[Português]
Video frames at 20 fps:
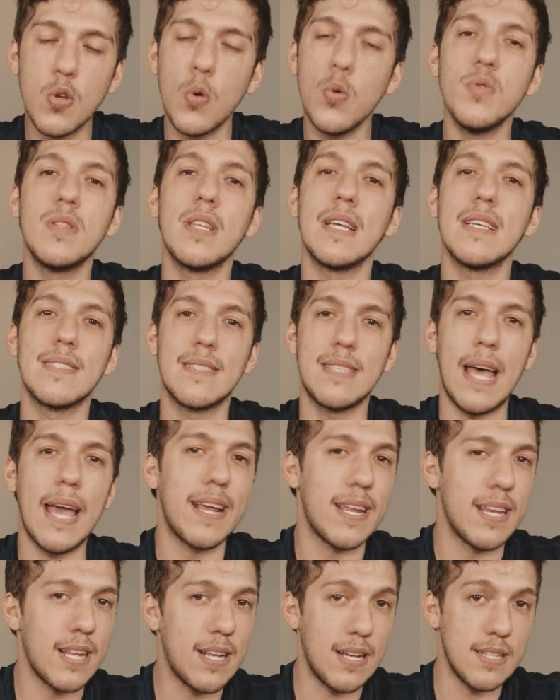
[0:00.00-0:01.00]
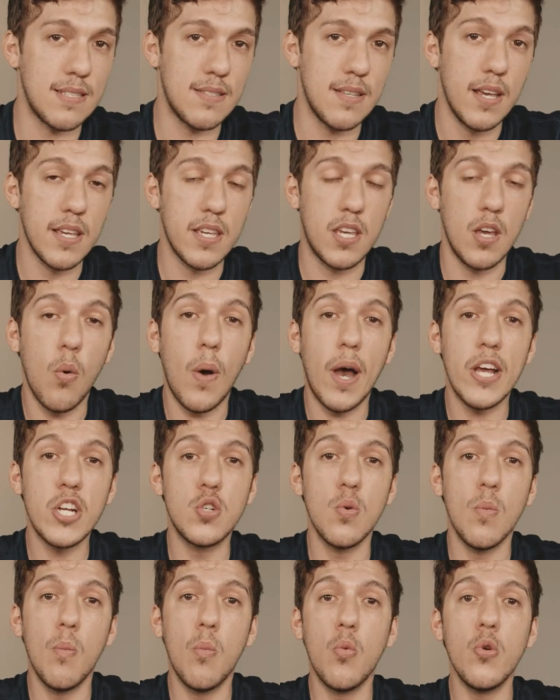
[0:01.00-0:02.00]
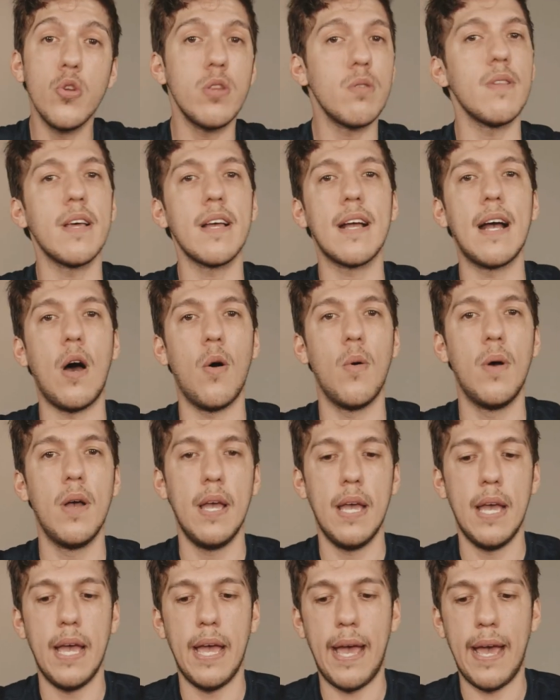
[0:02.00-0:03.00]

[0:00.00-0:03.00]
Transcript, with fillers: outras técnicas que eu acho muito legal.